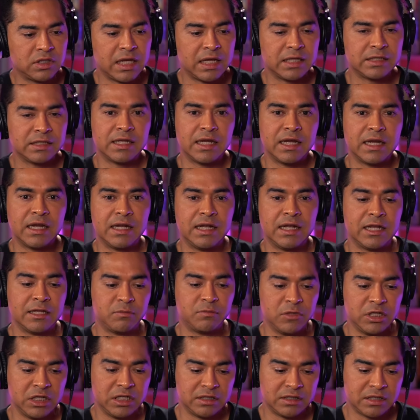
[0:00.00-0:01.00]
hacia la
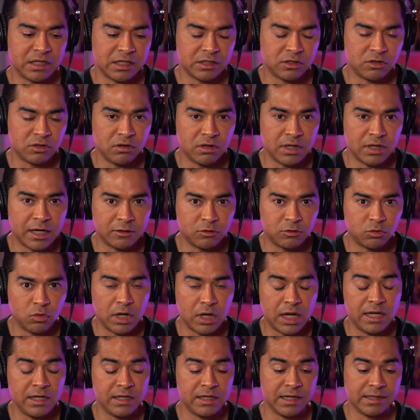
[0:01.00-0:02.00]
administración
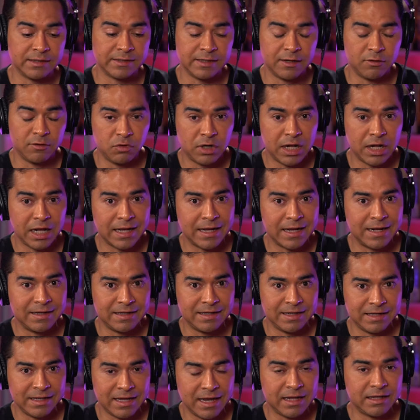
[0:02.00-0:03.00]
actual y hacia una
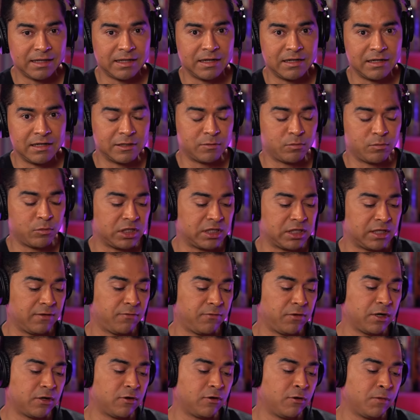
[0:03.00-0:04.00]
candidata en
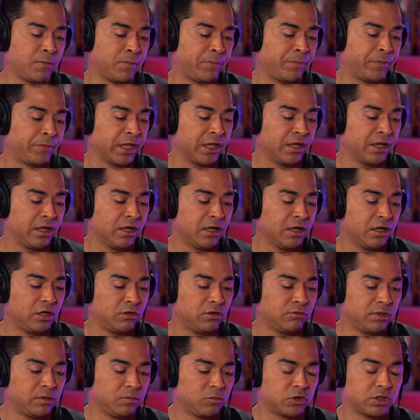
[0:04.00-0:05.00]
específico. Lo
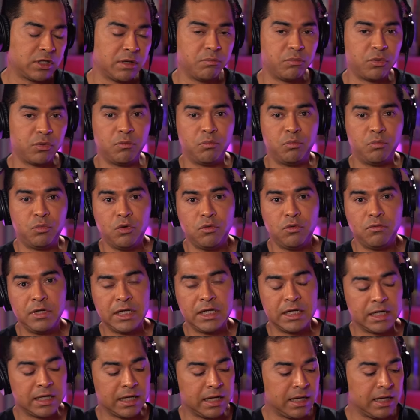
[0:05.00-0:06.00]
vimos en
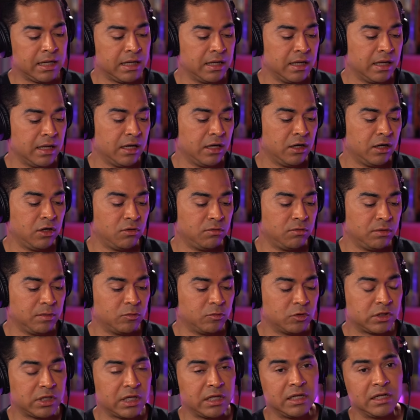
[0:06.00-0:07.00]
ProPublica, lo
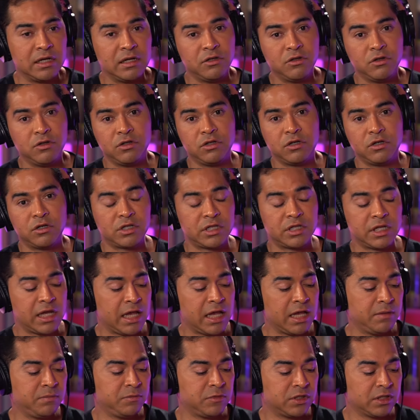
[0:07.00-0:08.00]
vimos en el New York
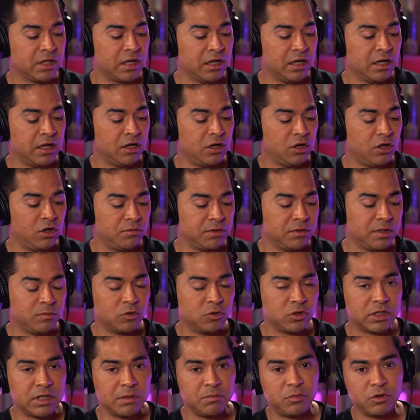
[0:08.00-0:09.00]
Times, lo
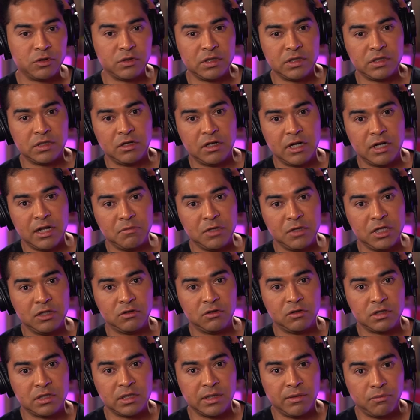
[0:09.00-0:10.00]
vimos en
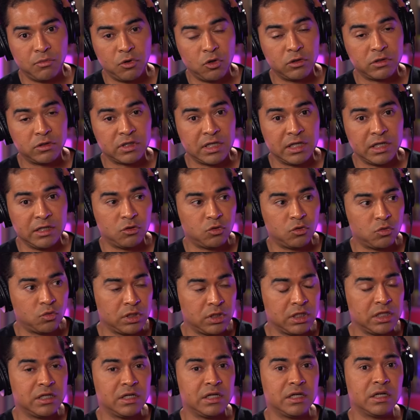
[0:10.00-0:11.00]
posicionamientos de bots en
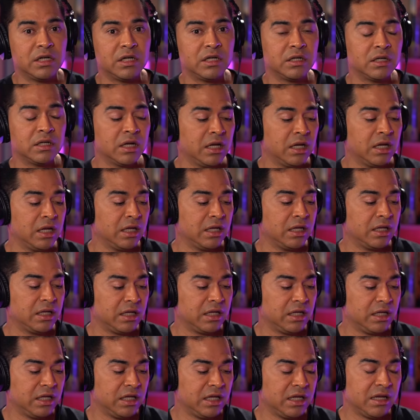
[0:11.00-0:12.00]
Twitter
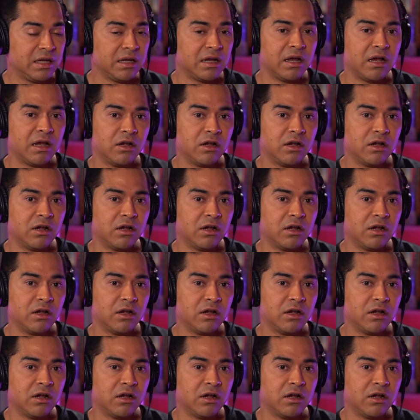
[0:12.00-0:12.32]
y